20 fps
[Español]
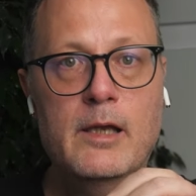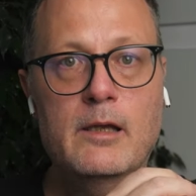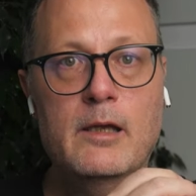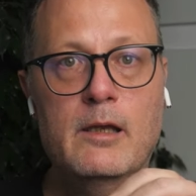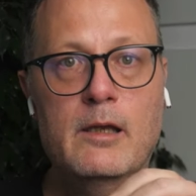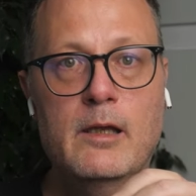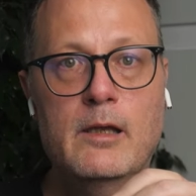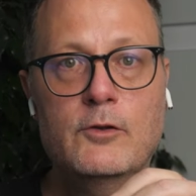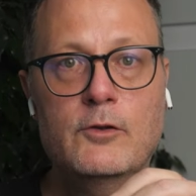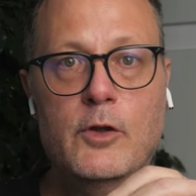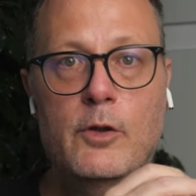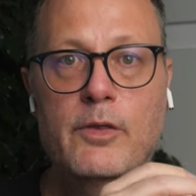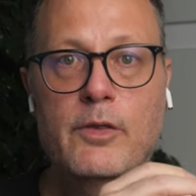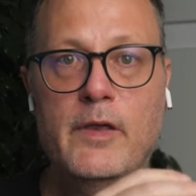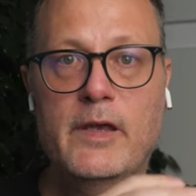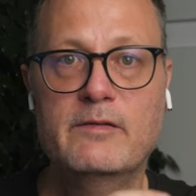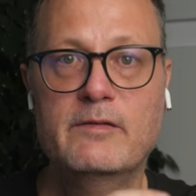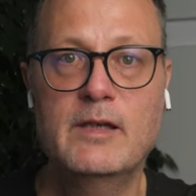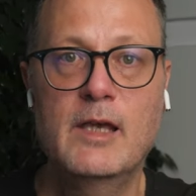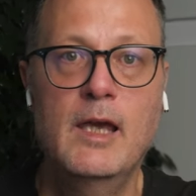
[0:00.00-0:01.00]
Eh,
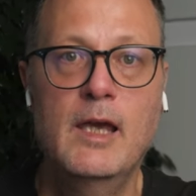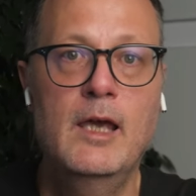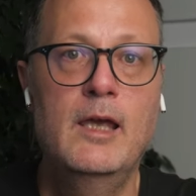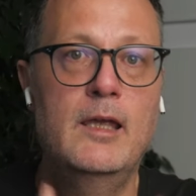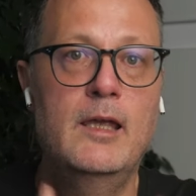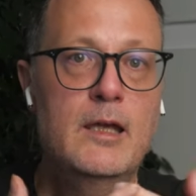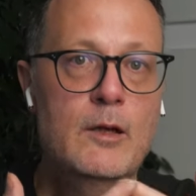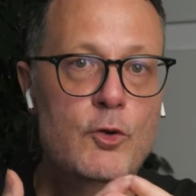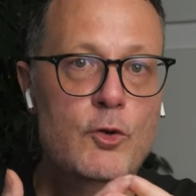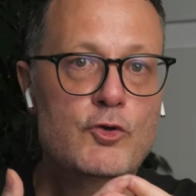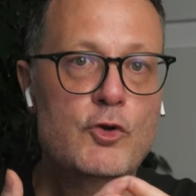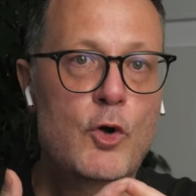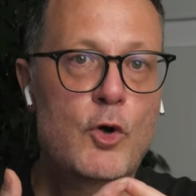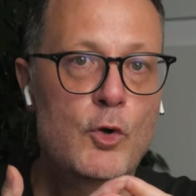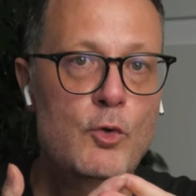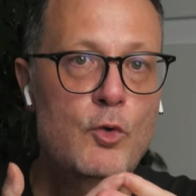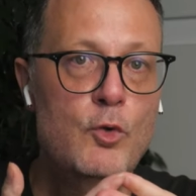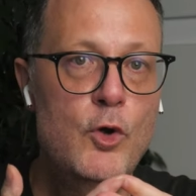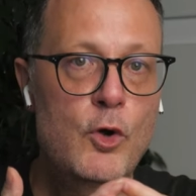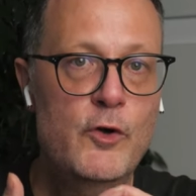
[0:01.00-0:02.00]
entonces, incluso
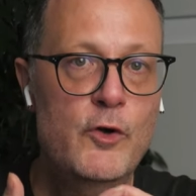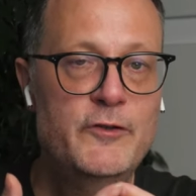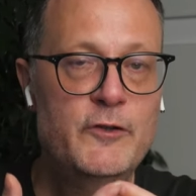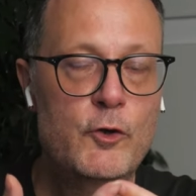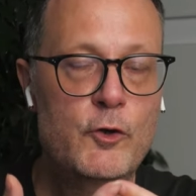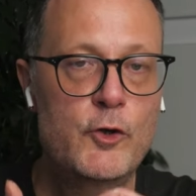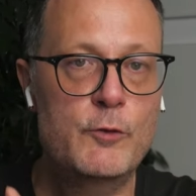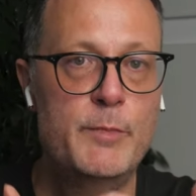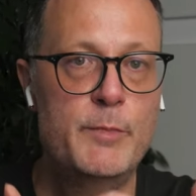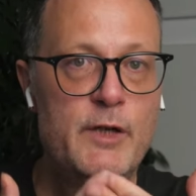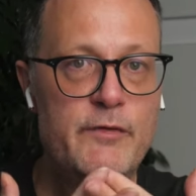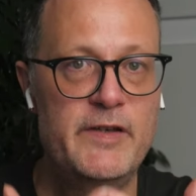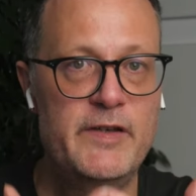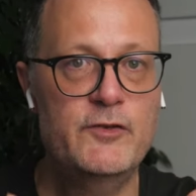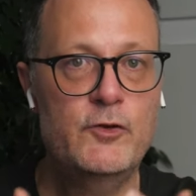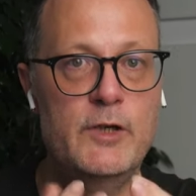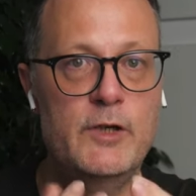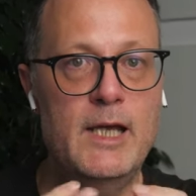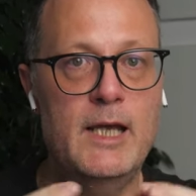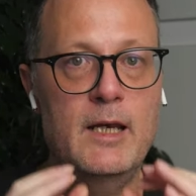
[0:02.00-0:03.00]
con un locutor
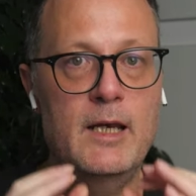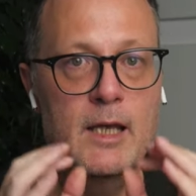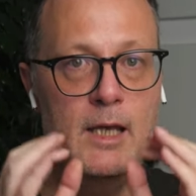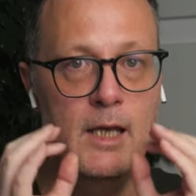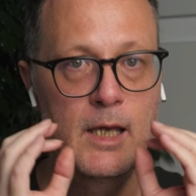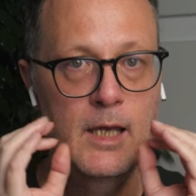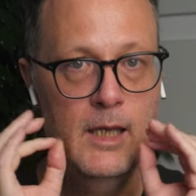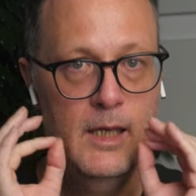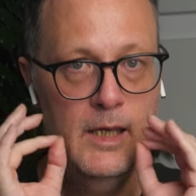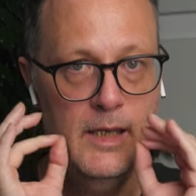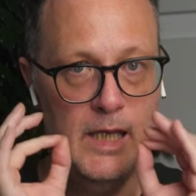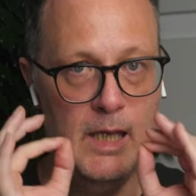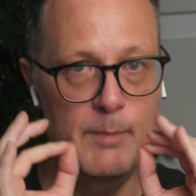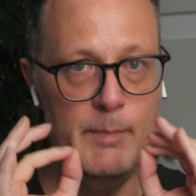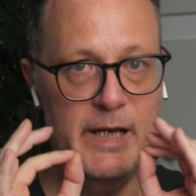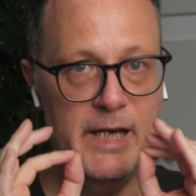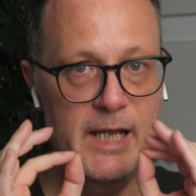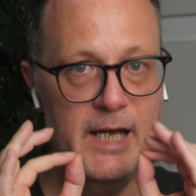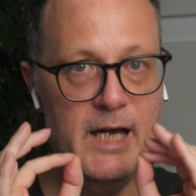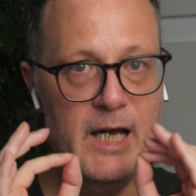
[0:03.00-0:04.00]
profesional que
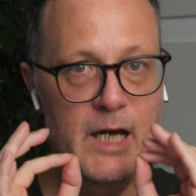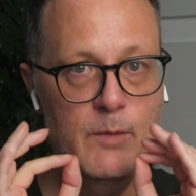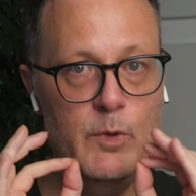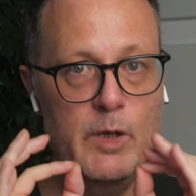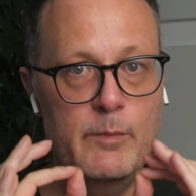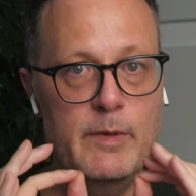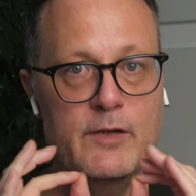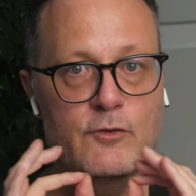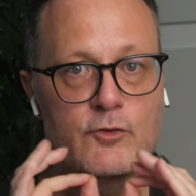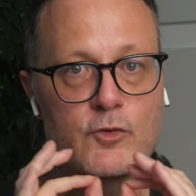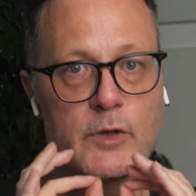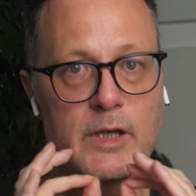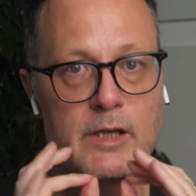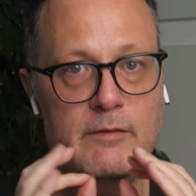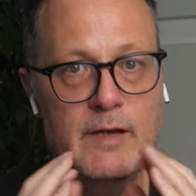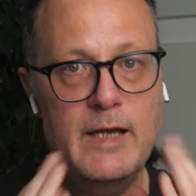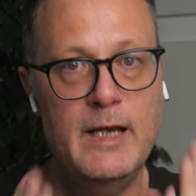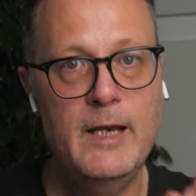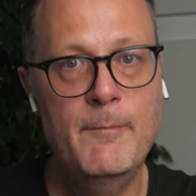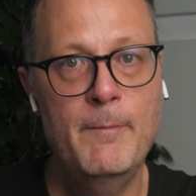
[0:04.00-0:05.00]
maneja muy bien su
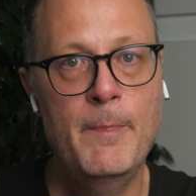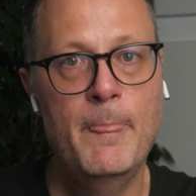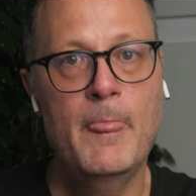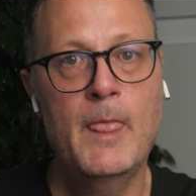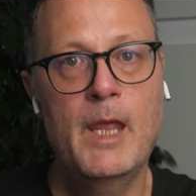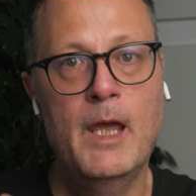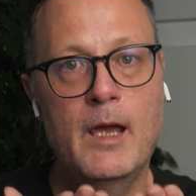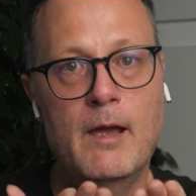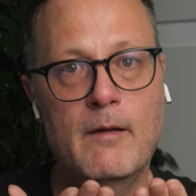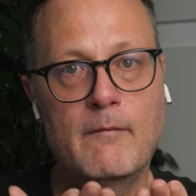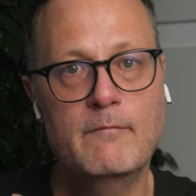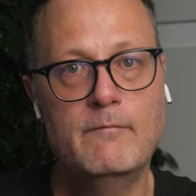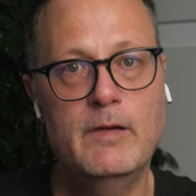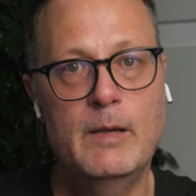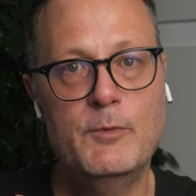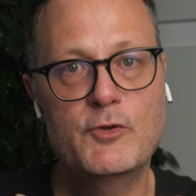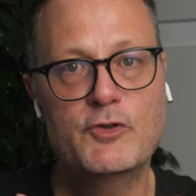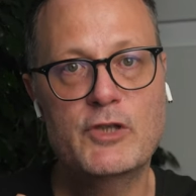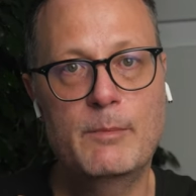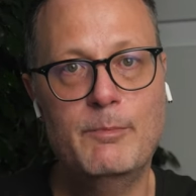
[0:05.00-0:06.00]
nivel,
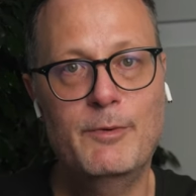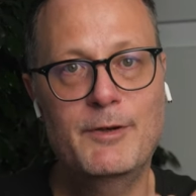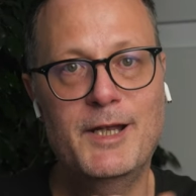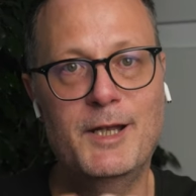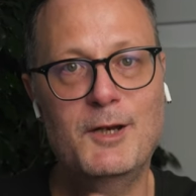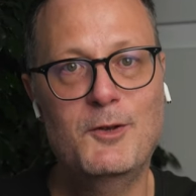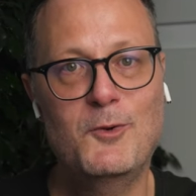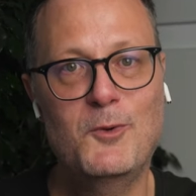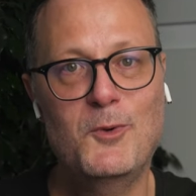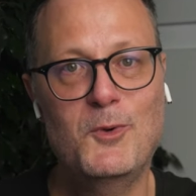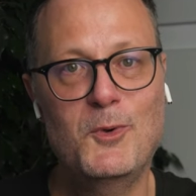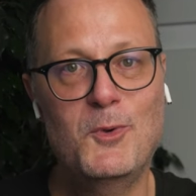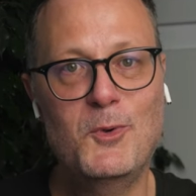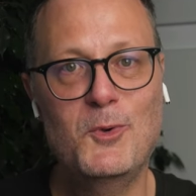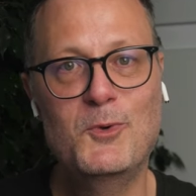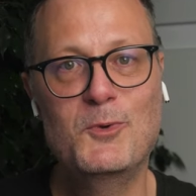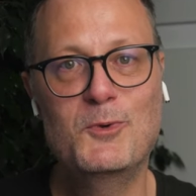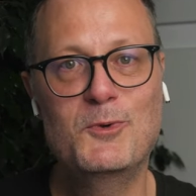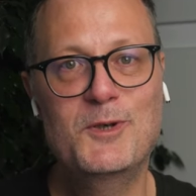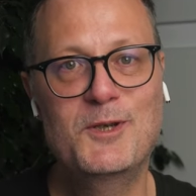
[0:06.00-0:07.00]
vamos a poner
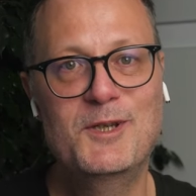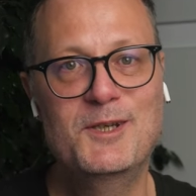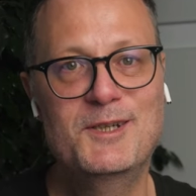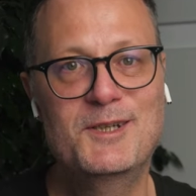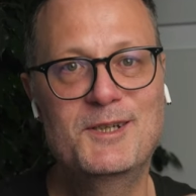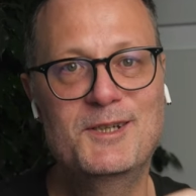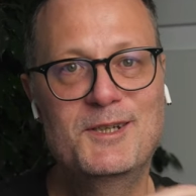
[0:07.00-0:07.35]
un,